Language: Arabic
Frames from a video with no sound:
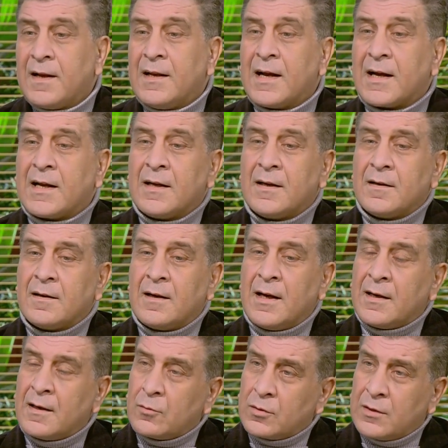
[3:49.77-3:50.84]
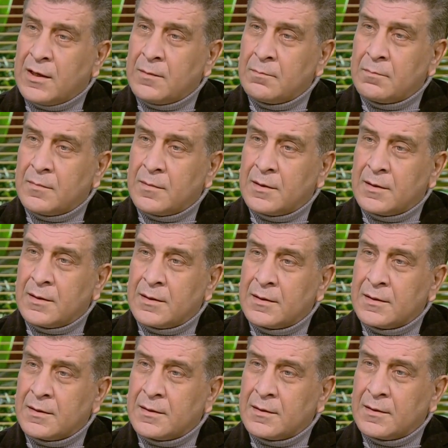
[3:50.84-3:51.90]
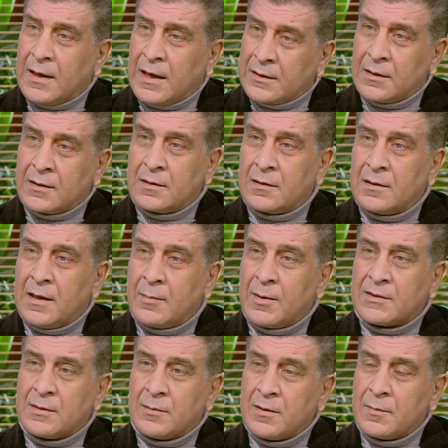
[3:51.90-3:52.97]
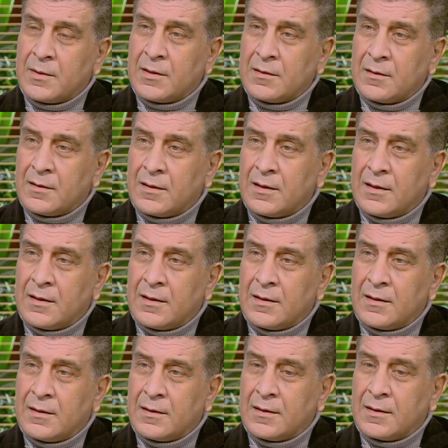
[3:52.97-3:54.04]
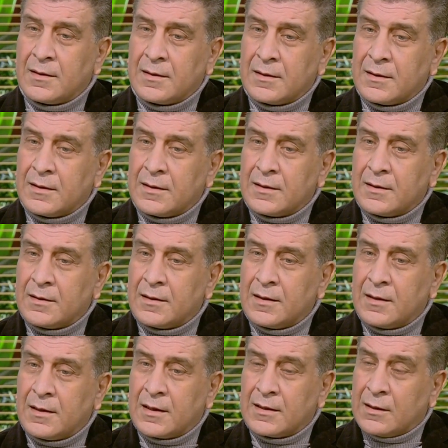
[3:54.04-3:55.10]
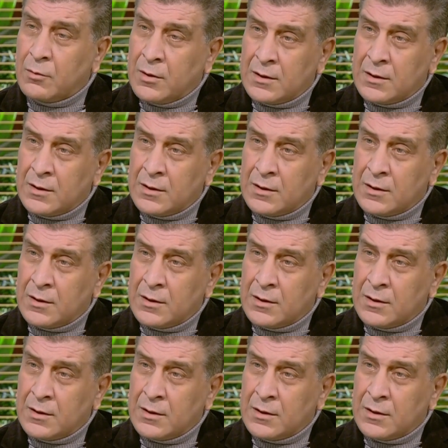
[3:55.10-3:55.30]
لكن احنا قدام آه، عدد لا باس به من الادوات